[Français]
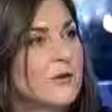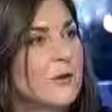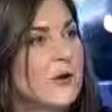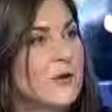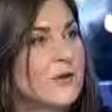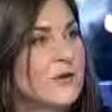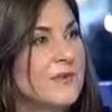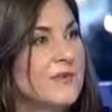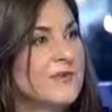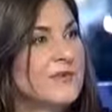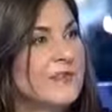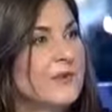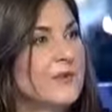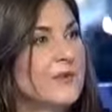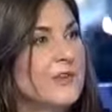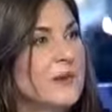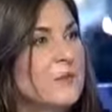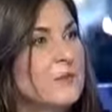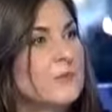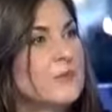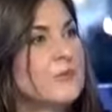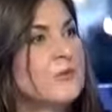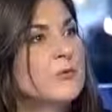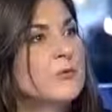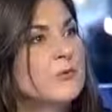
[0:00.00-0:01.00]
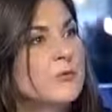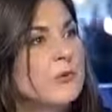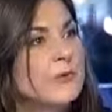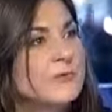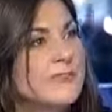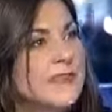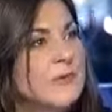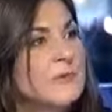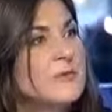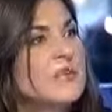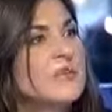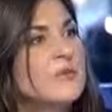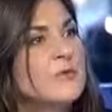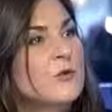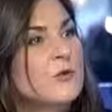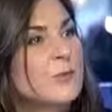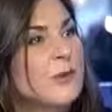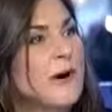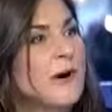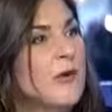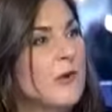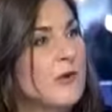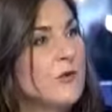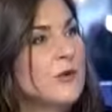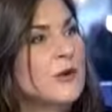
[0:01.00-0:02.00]
qu'en en fait, elle en a plus d'un million
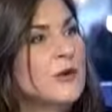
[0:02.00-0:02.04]
par